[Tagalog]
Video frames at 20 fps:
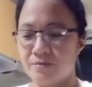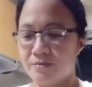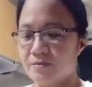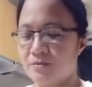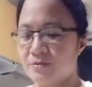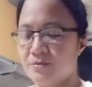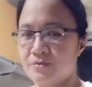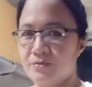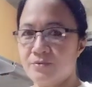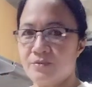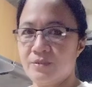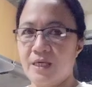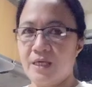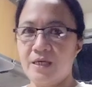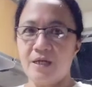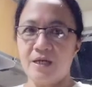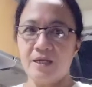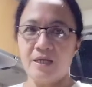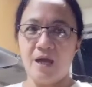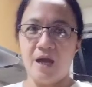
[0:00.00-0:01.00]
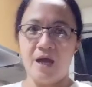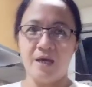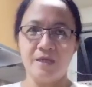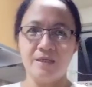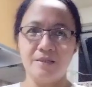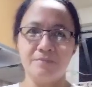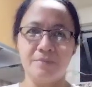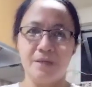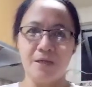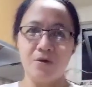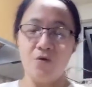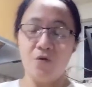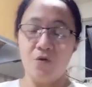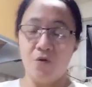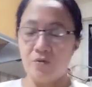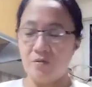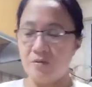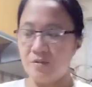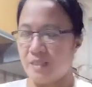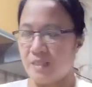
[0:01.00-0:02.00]
So today ay
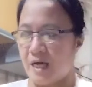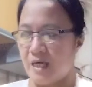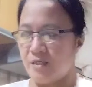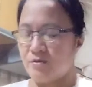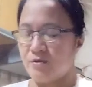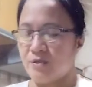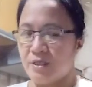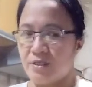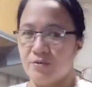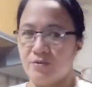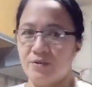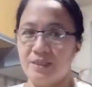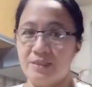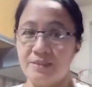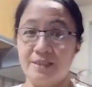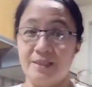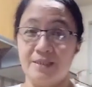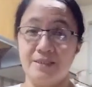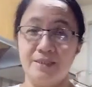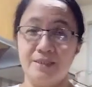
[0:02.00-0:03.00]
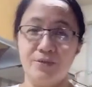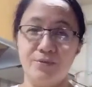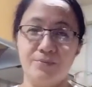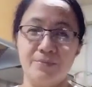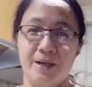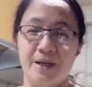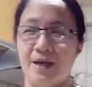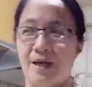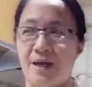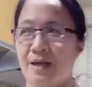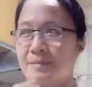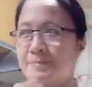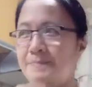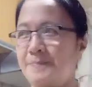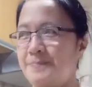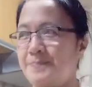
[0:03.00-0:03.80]
mag-haul tayo ngayon kasi kaninang umaga